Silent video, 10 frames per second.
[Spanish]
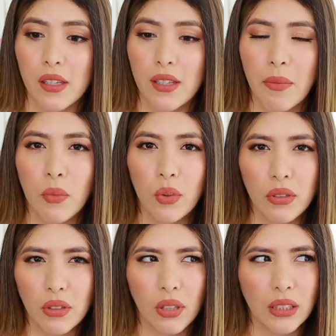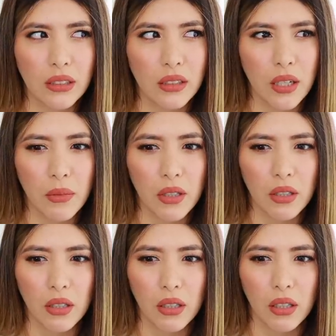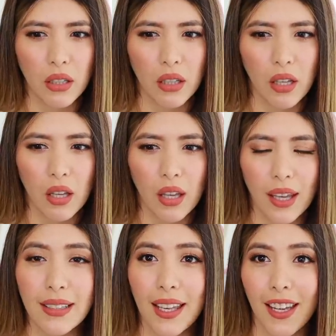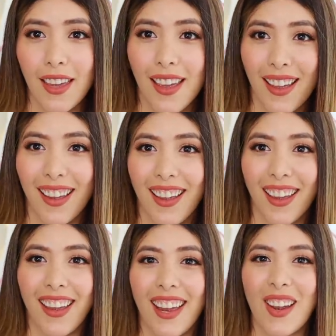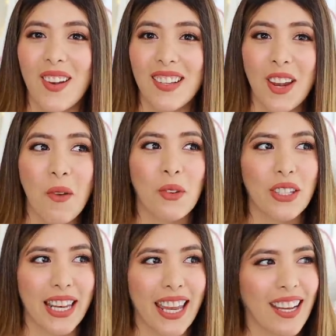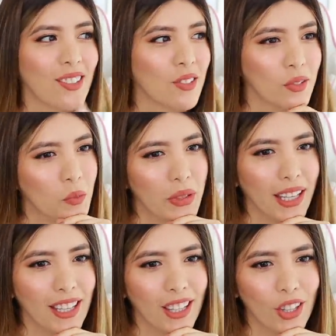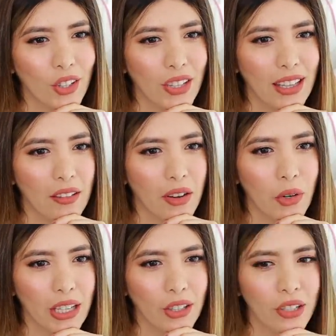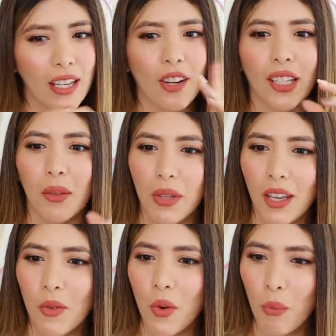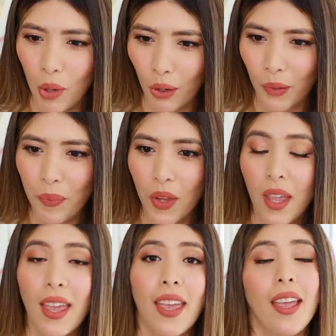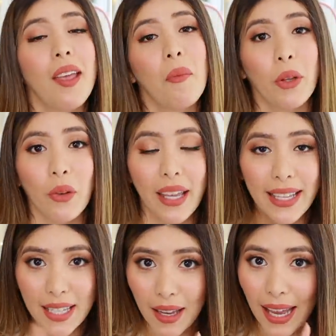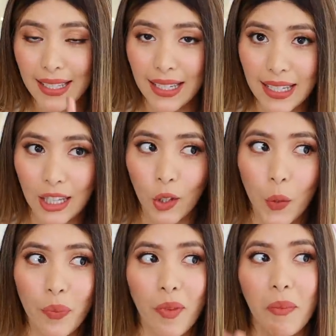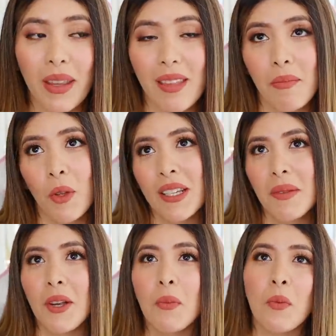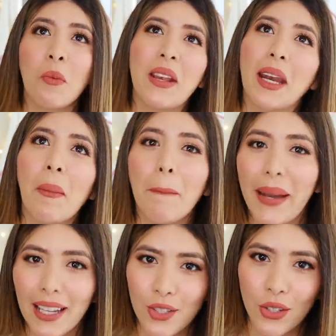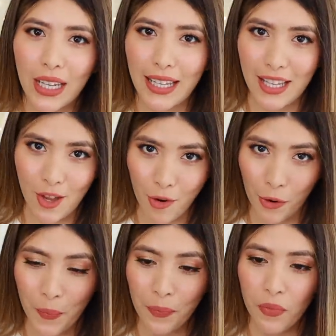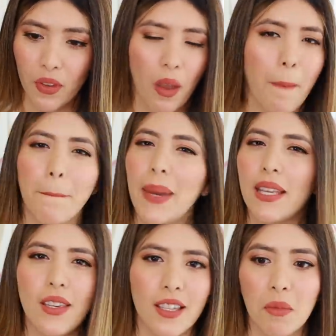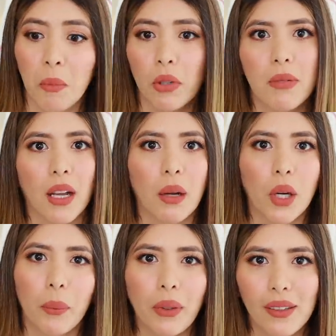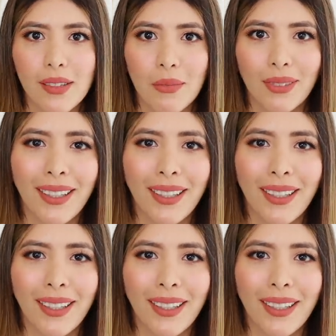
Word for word: Samul, creo que así se llama. Este de aquí, que se los mostré en un videito de favoritos y creo que también en un blog. Bueno, ese aceitito vino a ser mi, como mi reemplazo del de Dior. Bellísimo, pero se me acabó rapidísimo.